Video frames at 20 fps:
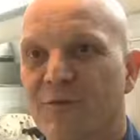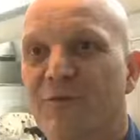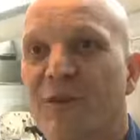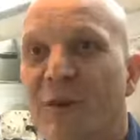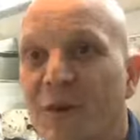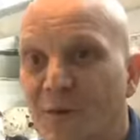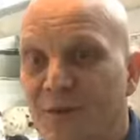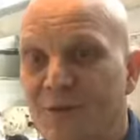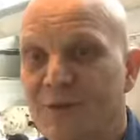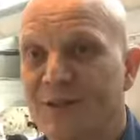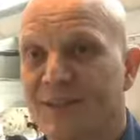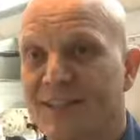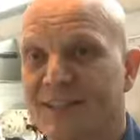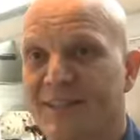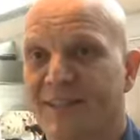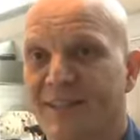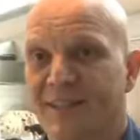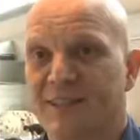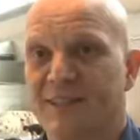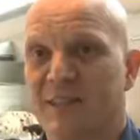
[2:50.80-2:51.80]
Für uns als,
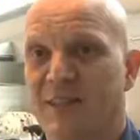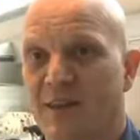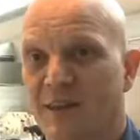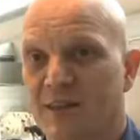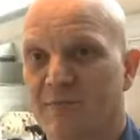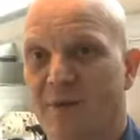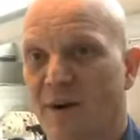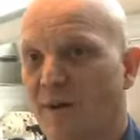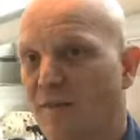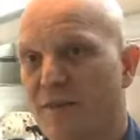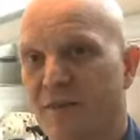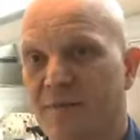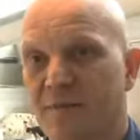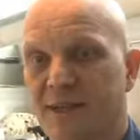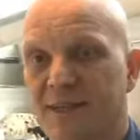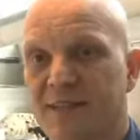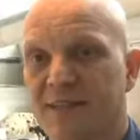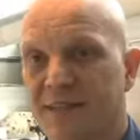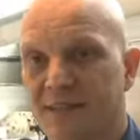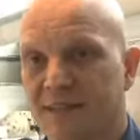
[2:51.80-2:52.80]
als, als Baufirma
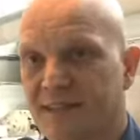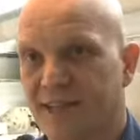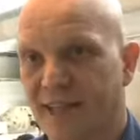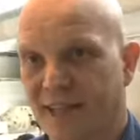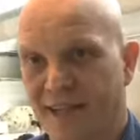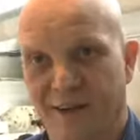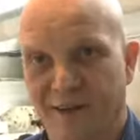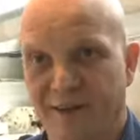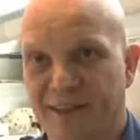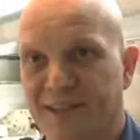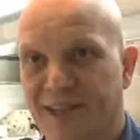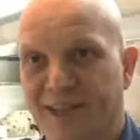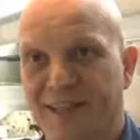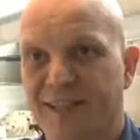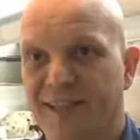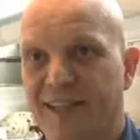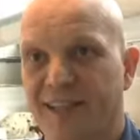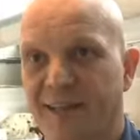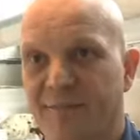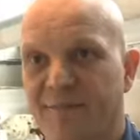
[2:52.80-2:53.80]
ist das genau das
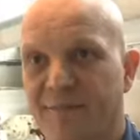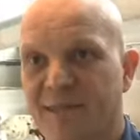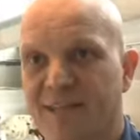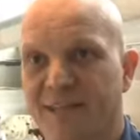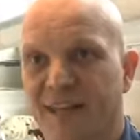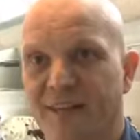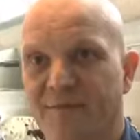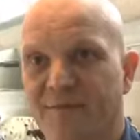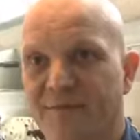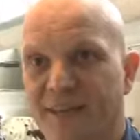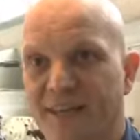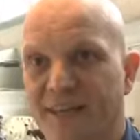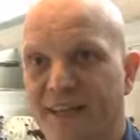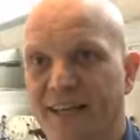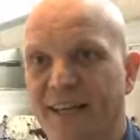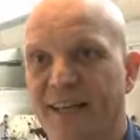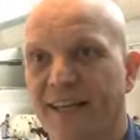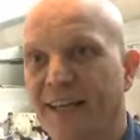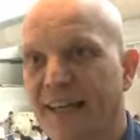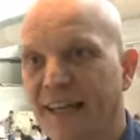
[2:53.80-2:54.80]
Richtige. Wir sehen, wie
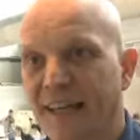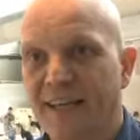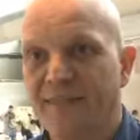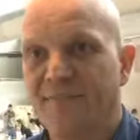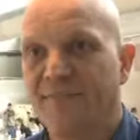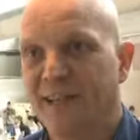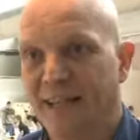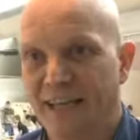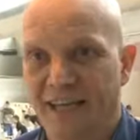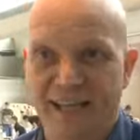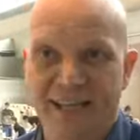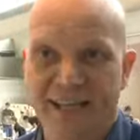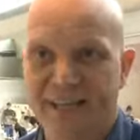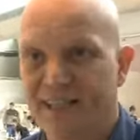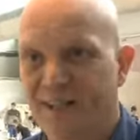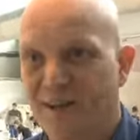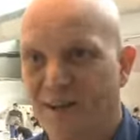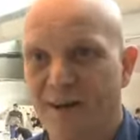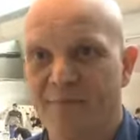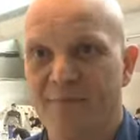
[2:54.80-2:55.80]
die, wie die Kids
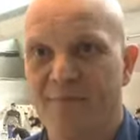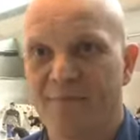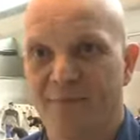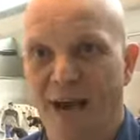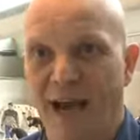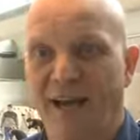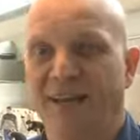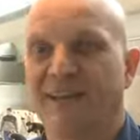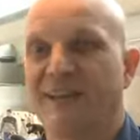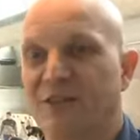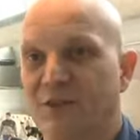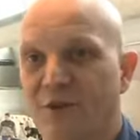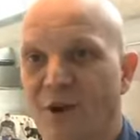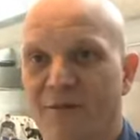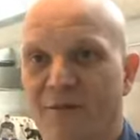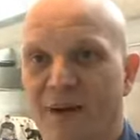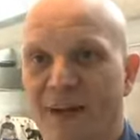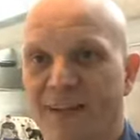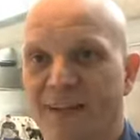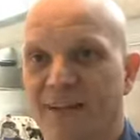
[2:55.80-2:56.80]
da eben praktisch
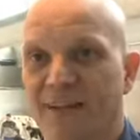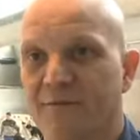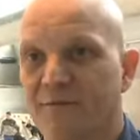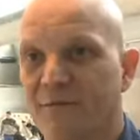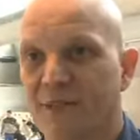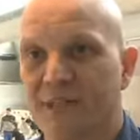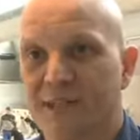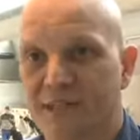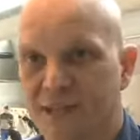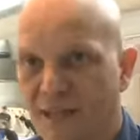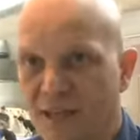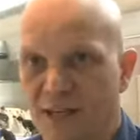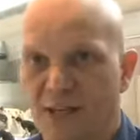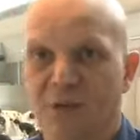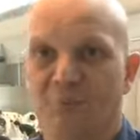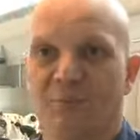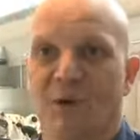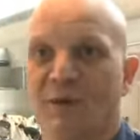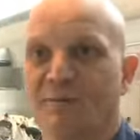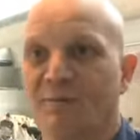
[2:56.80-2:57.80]
arbeiten, wie es äh,
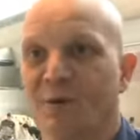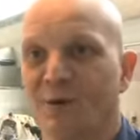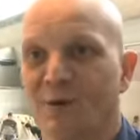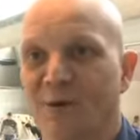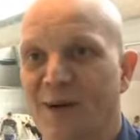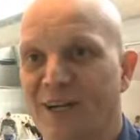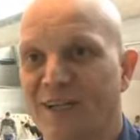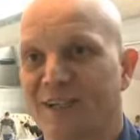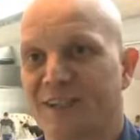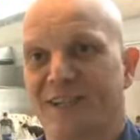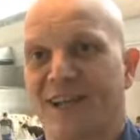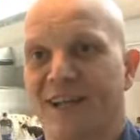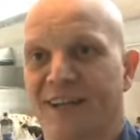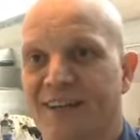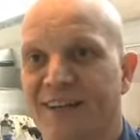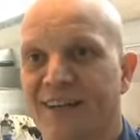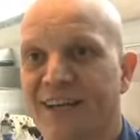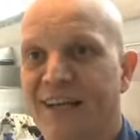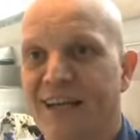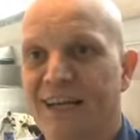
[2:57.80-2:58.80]
sportmotorisch
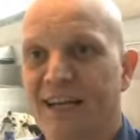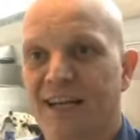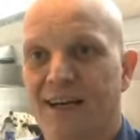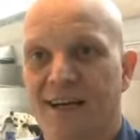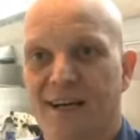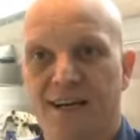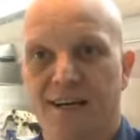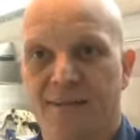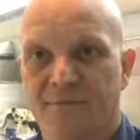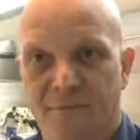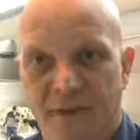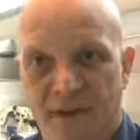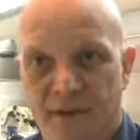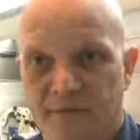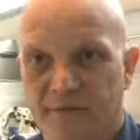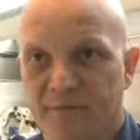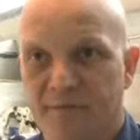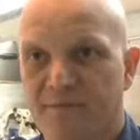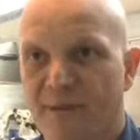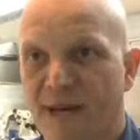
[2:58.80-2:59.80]
sind, ähm, wir
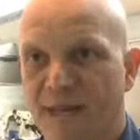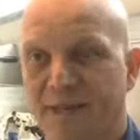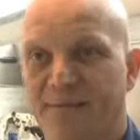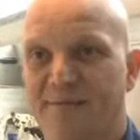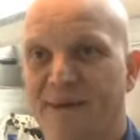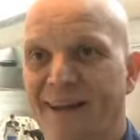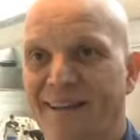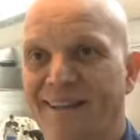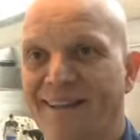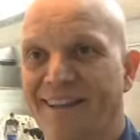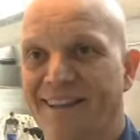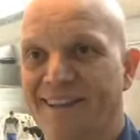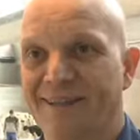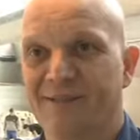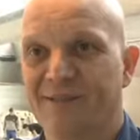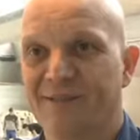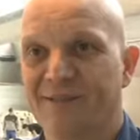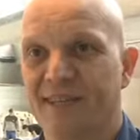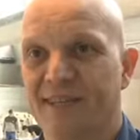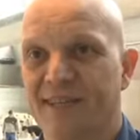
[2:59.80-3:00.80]
haben Mathematik
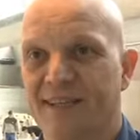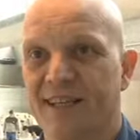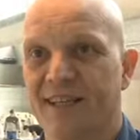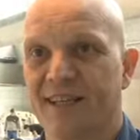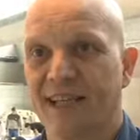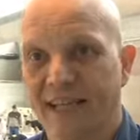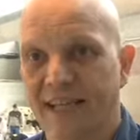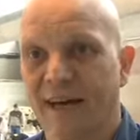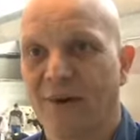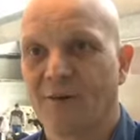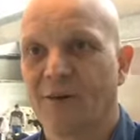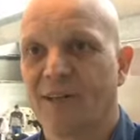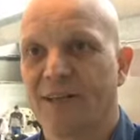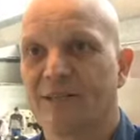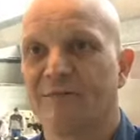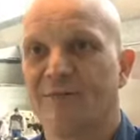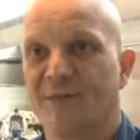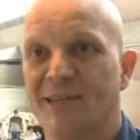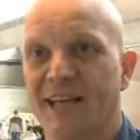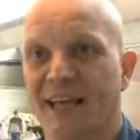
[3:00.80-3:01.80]
und also genau
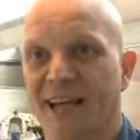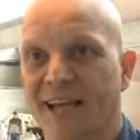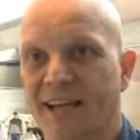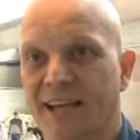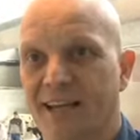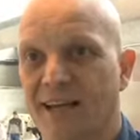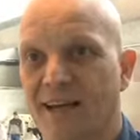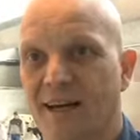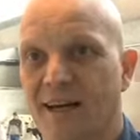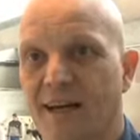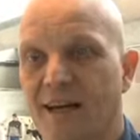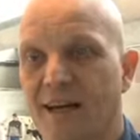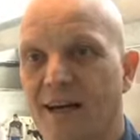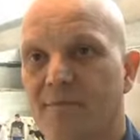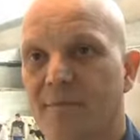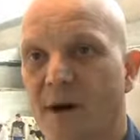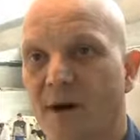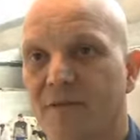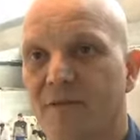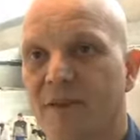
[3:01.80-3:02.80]
das, was eigentlich eine
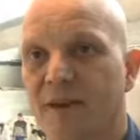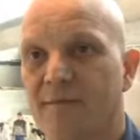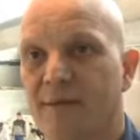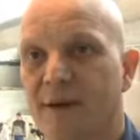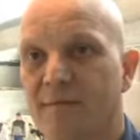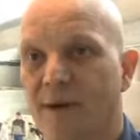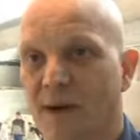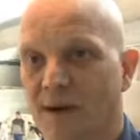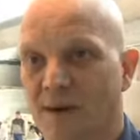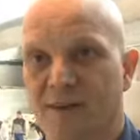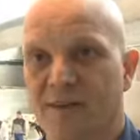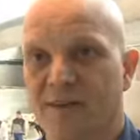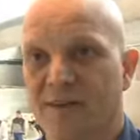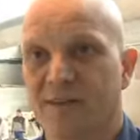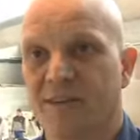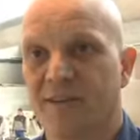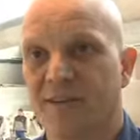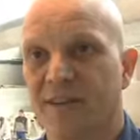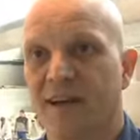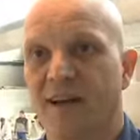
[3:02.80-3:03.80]
Baufirma braucht
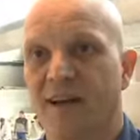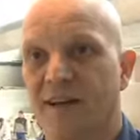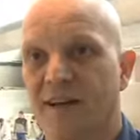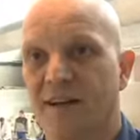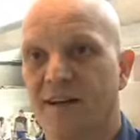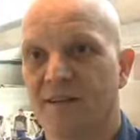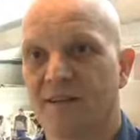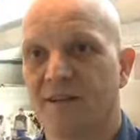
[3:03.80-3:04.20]
äh,